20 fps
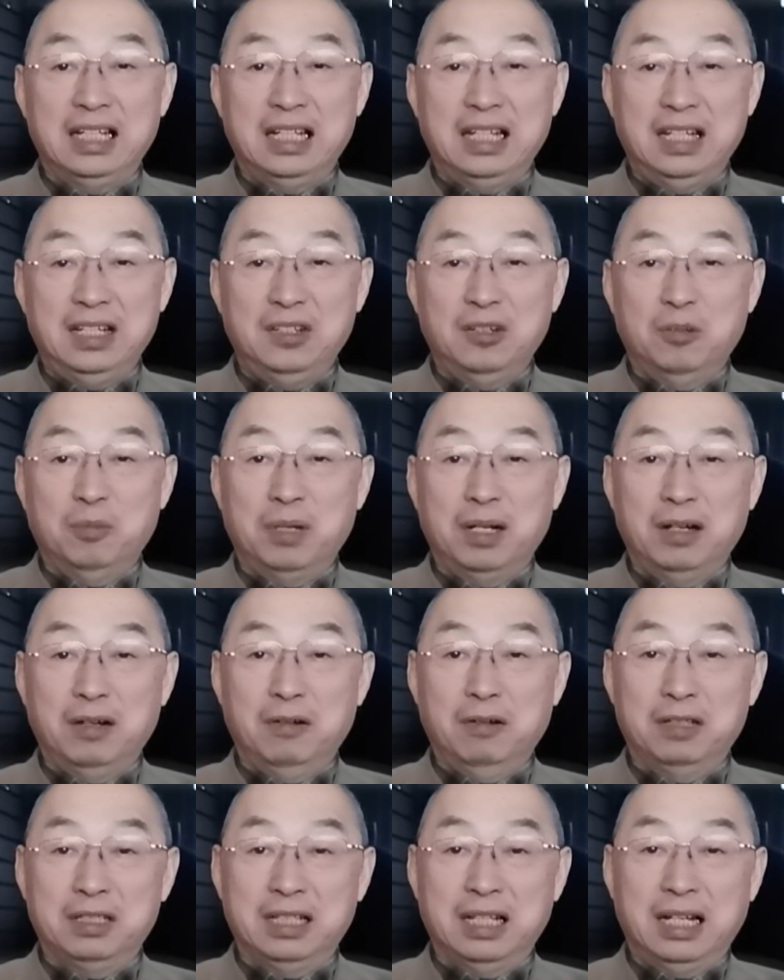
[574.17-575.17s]
这些友邦
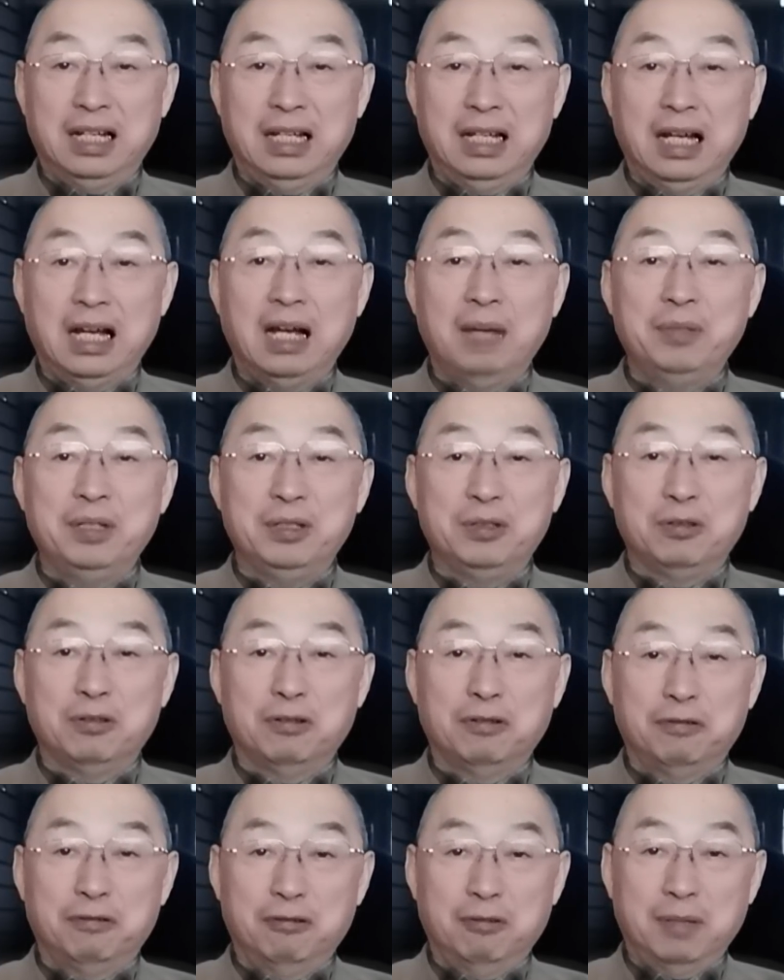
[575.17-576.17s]
国家呀，阿弥
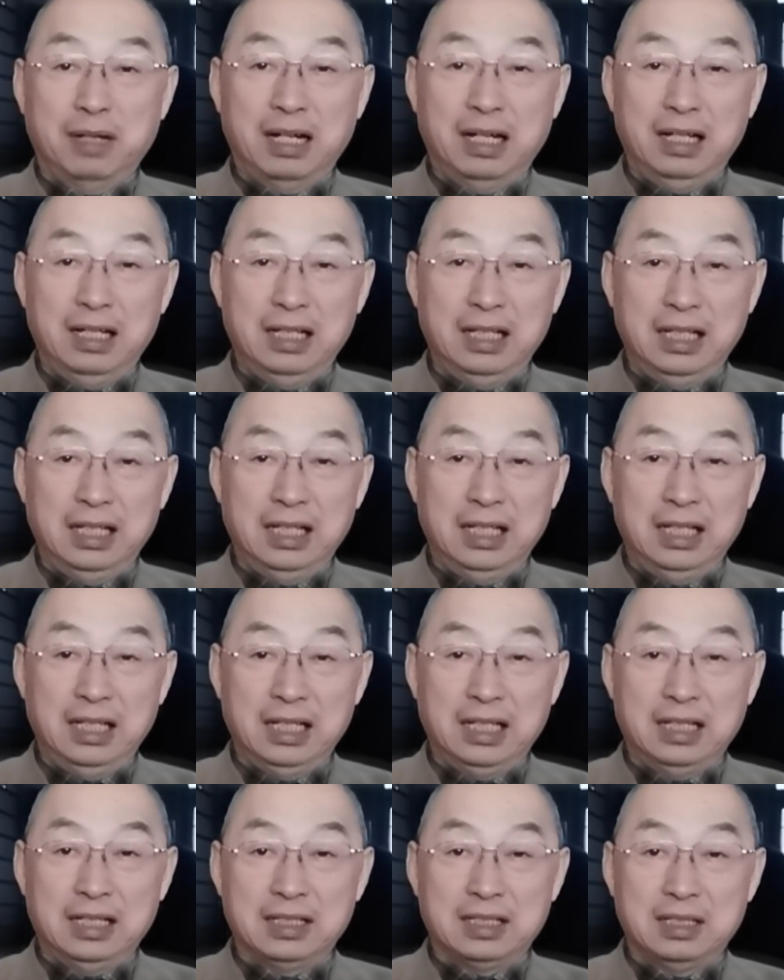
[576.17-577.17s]
陀佛吧，
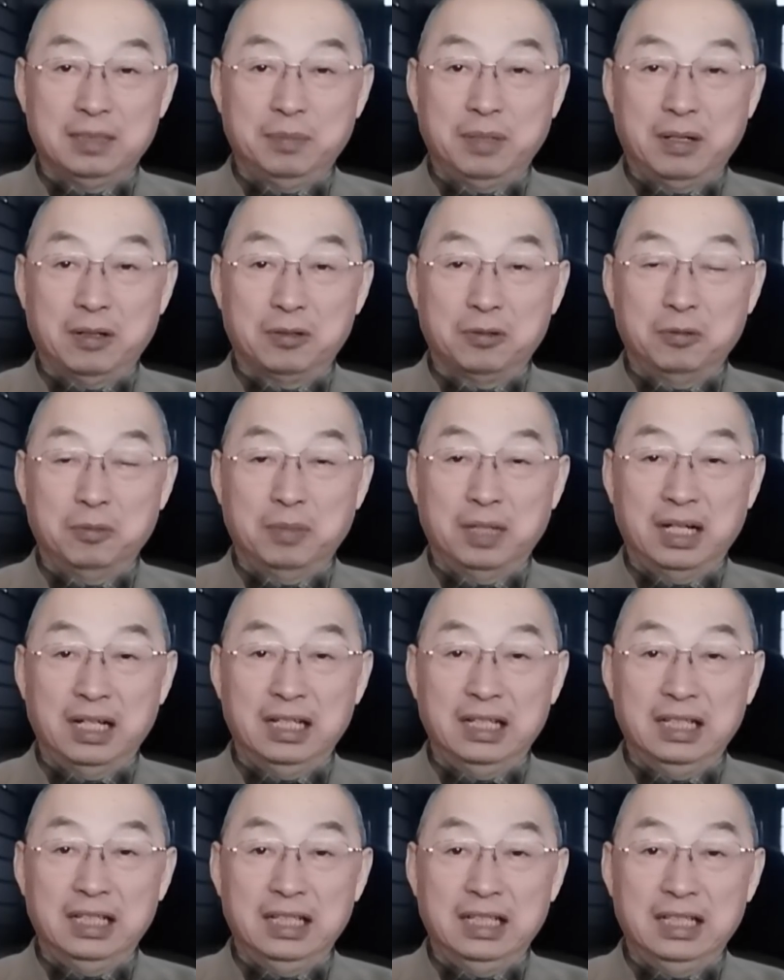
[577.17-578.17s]
各自保重吧。
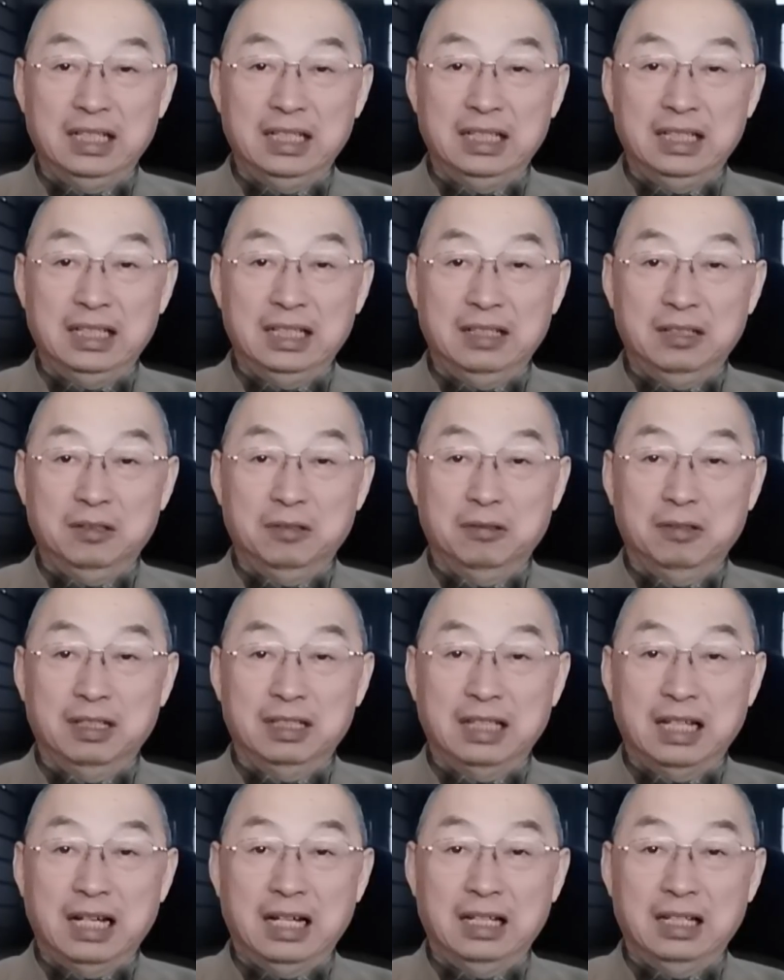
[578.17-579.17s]
如果
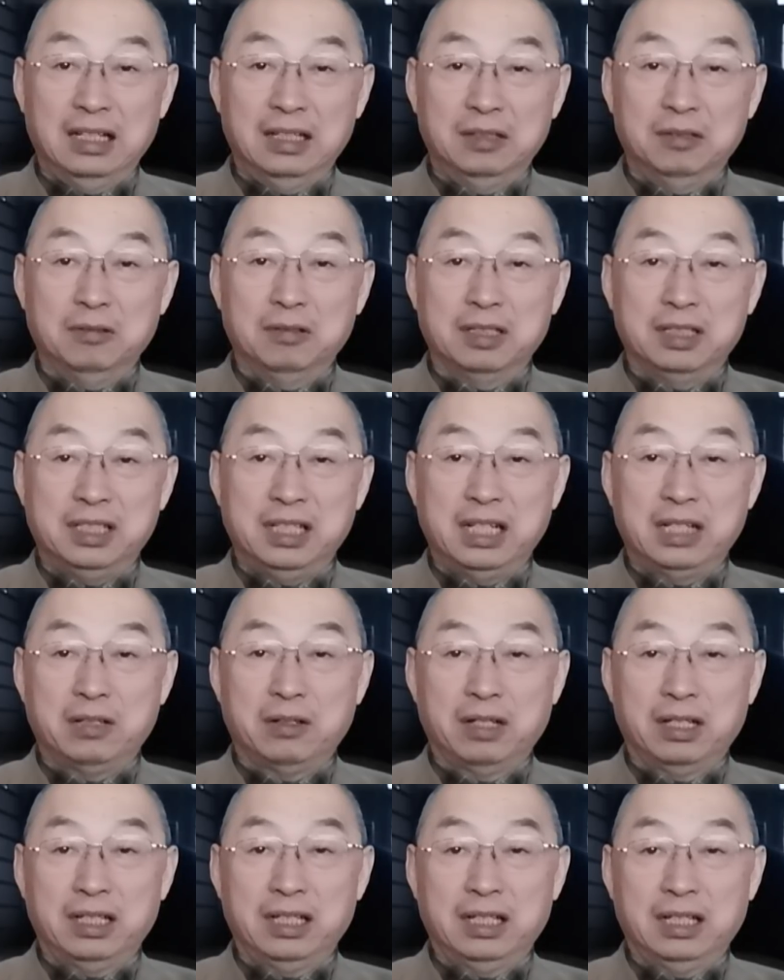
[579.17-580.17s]
拿了，如果接
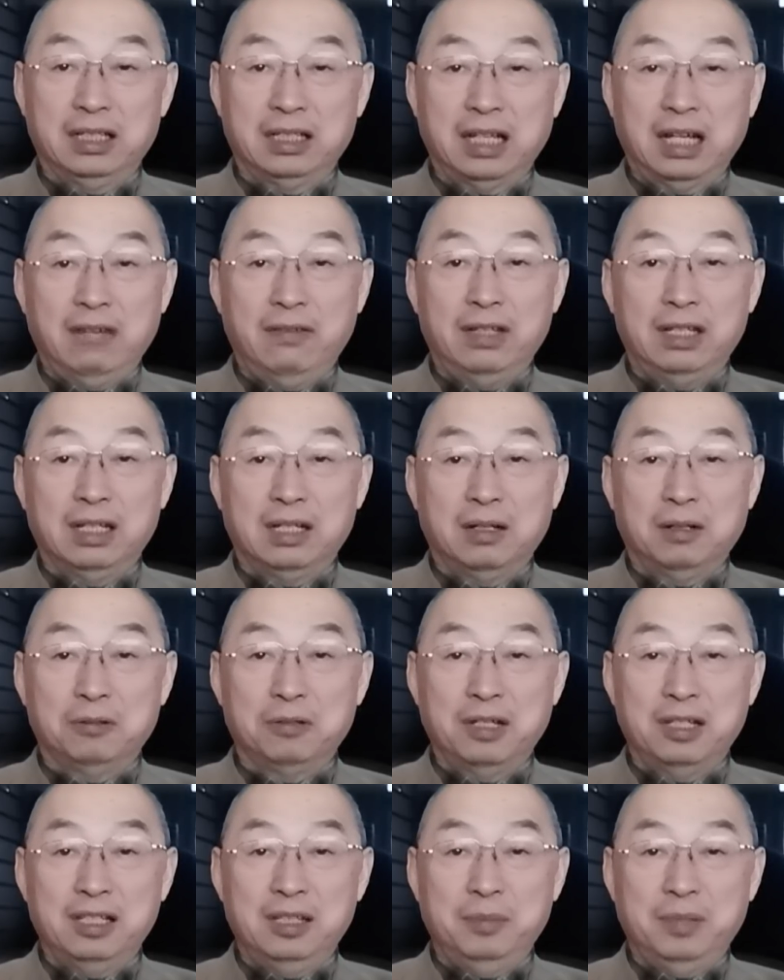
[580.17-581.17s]
受了这个台湾的高
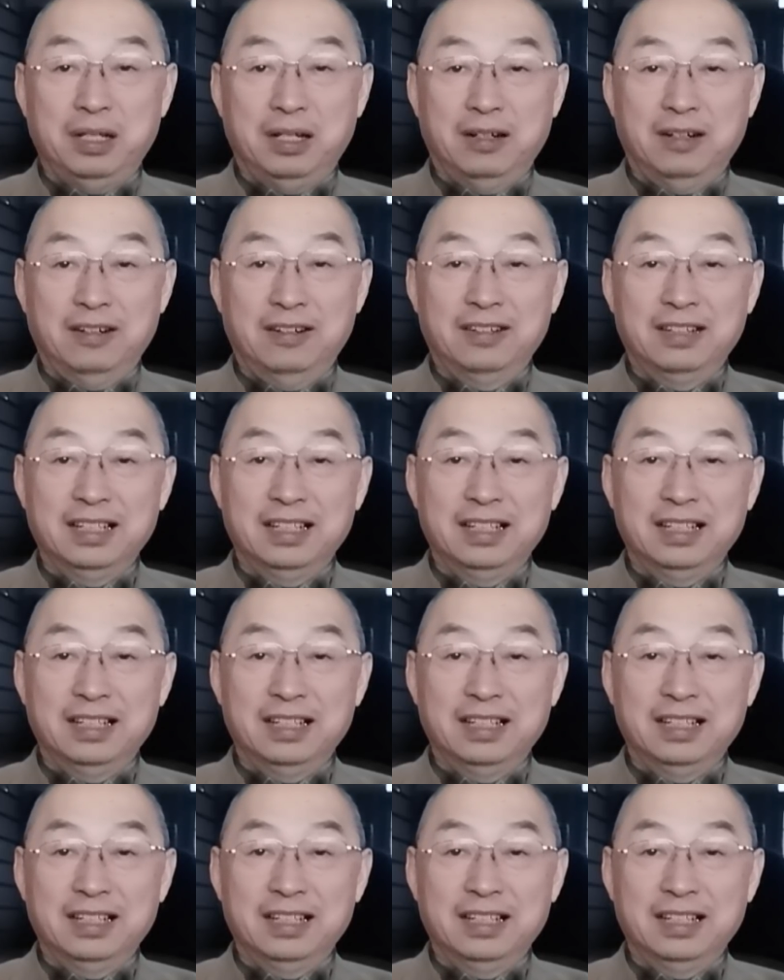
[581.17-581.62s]
端疫苗，